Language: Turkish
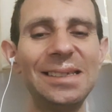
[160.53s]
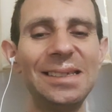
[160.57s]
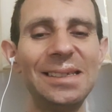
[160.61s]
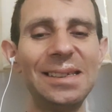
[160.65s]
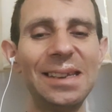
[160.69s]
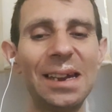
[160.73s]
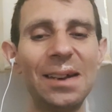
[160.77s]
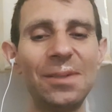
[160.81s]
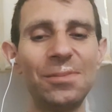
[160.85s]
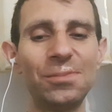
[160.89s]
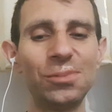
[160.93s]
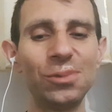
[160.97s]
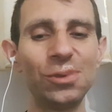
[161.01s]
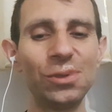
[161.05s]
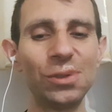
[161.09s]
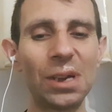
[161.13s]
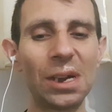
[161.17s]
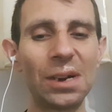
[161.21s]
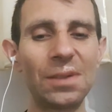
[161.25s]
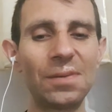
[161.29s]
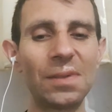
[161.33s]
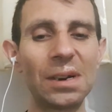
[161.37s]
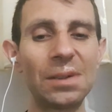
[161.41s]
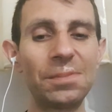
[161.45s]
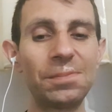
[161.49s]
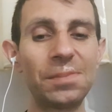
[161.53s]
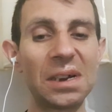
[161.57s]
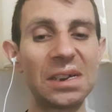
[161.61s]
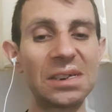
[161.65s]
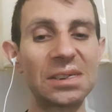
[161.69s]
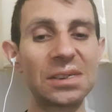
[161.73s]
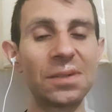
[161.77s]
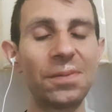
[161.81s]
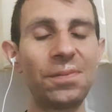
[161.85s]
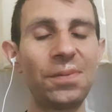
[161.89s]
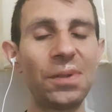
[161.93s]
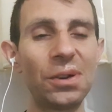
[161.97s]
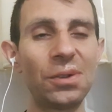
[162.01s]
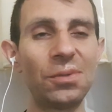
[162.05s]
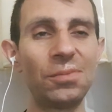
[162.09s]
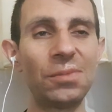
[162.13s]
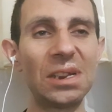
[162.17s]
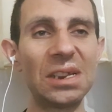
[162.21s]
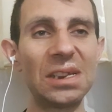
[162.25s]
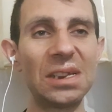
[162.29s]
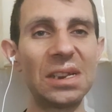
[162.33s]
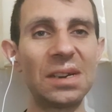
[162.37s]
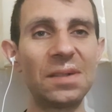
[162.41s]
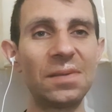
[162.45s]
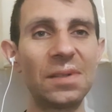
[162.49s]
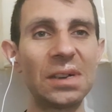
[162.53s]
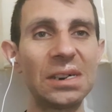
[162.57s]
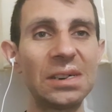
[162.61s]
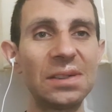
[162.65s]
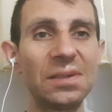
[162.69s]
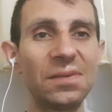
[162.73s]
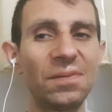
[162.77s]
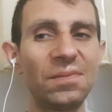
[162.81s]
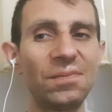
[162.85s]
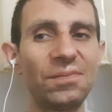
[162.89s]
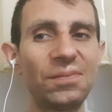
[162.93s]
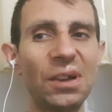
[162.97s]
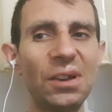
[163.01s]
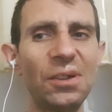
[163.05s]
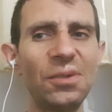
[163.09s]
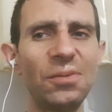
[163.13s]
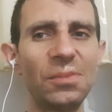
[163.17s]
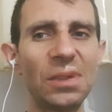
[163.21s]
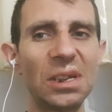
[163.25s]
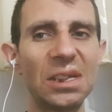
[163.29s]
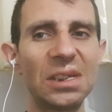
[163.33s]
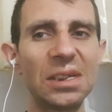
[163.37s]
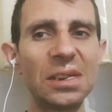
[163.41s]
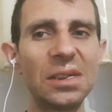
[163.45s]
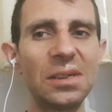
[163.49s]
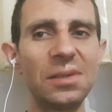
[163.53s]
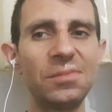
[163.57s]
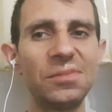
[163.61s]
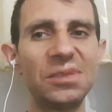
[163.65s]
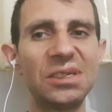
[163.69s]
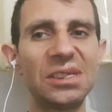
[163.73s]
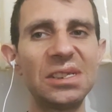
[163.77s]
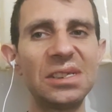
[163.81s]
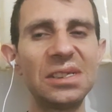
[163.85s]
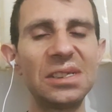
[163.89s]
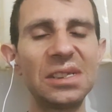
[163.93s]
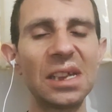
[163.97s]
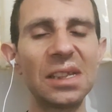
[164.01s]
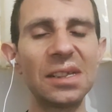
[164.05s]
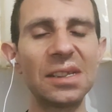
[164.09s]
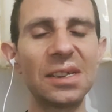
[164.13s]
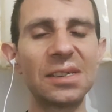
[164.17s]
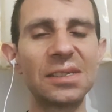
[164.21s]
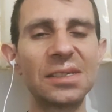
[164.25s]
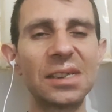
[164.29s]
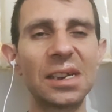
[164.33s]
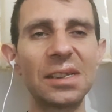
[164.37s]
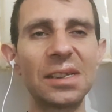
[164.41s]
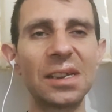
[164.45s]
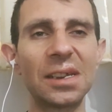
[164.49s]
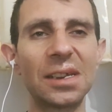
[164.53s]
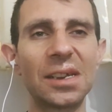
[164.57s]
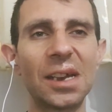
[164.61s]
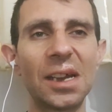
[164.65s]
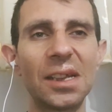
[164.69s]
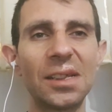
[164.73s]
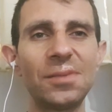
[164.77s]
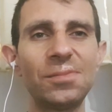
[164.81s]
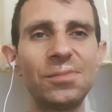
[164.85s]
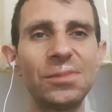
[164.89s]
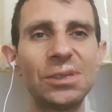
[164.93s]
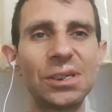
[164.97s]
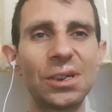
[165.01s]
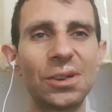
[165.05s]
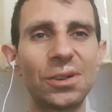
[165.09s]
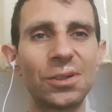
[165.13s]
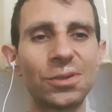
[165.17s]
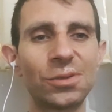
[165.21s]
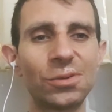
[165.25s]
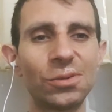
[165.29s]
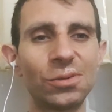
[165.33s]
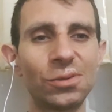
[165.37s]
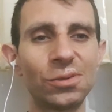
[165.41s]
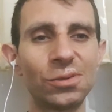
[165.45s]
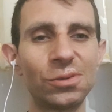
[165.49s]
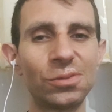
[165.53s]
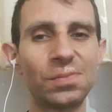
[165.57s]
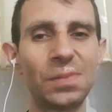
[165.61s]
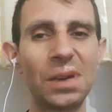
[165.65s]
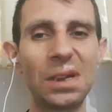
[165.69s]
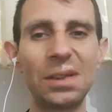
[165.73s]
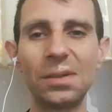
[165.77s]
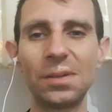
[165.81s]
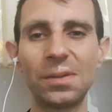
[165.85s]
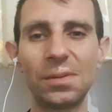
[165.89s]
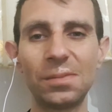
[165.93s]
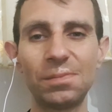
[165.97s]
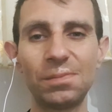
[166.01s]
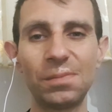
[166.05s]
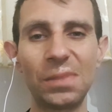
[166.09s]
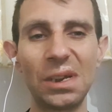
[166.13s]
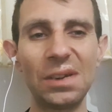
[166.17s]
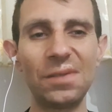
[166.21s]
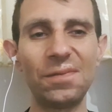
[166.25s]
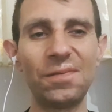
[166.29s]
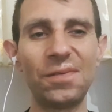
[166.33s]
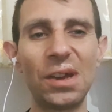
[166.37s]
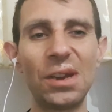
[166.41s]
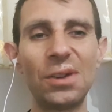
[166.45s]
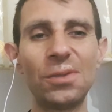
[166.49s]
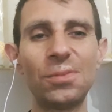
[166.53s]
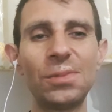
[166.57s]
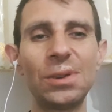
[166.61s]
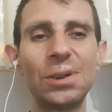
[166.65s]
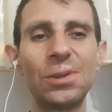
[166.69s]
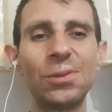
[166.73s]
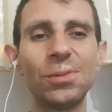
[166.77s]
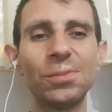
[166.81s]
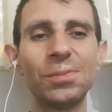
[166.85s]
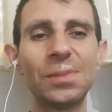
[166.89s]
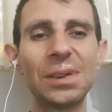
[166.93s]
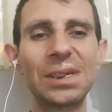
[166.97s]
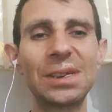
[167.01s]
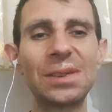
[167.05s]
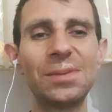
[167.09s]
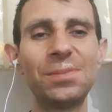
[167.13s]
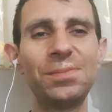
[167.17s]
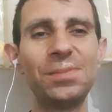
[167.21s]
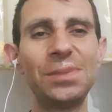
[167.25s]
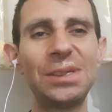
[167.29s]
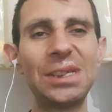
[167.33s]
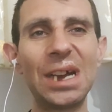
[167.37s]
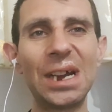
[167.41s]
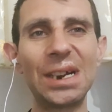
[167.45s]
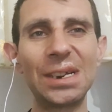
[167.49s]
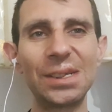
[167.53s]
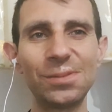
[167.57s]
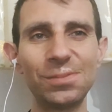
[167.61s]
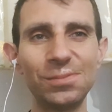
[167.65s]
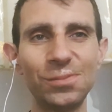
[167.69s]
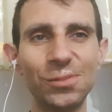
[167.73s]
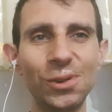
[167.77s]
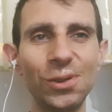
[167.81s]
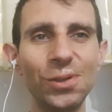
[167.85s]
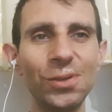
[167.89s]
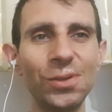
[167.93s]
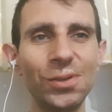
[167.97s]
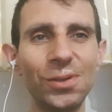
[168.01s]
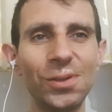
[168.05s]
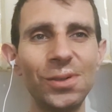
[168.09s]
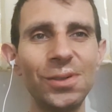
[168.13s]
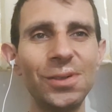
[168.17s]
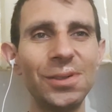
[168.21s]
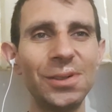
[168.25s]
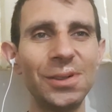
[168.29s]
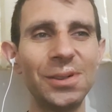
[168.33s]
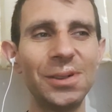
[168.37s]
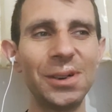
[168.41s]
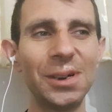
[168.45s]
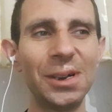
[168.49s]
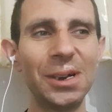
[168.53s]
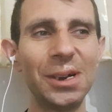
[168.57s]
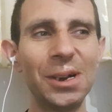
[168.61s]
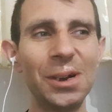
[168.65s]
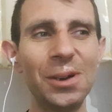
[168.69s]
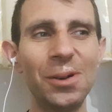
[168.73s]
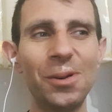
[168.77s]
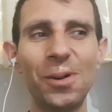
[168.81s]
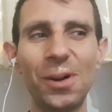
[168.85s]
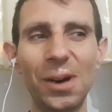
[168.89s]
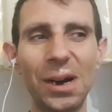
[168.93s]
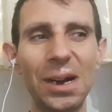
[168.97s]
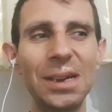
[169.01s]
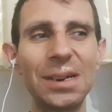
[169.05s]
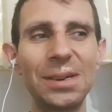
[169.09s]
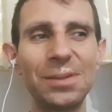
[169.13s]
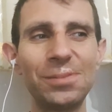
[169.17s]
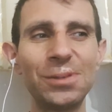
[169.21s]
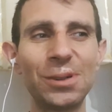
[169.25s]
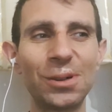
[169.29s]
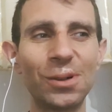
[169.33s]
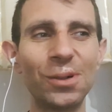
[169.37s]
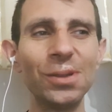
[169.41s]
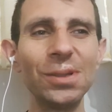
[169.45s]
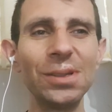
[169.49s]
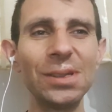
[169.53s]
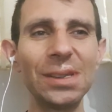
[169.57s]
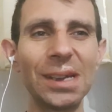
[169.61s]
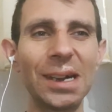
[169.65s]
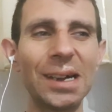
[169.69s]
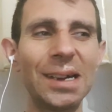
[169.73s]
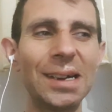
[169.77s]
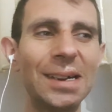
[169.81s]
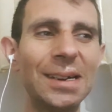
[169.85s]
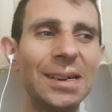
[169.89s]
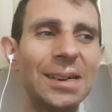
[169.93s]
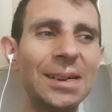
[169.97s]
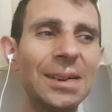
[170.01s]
Yani bunlar var, başka fenomenler var. Fenomen dediğimiz insanları zaten kendimiz yaratıyoruz. Ben benim fenomen olmak gibi bir derdim yok. O ayrı bir konu da.